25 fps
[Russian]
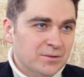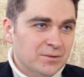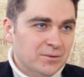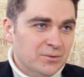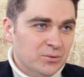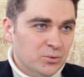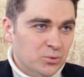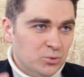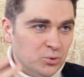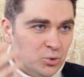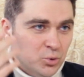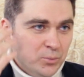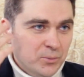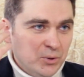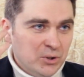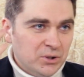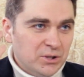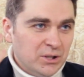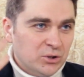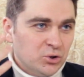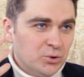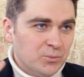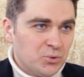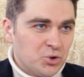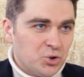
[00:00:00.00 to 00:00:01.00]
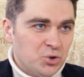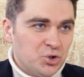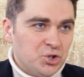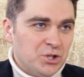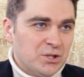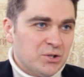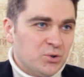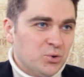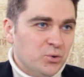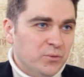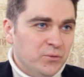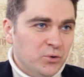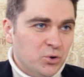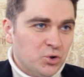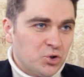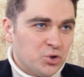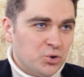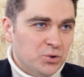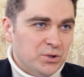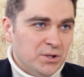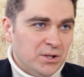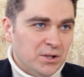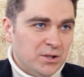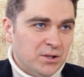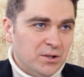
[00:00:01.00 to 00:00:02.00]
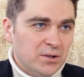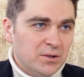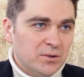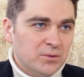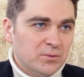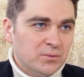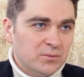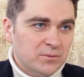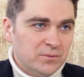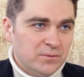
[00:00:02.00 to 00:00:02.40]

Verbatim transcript: ну, думает о том, что сейчас увижу деньги,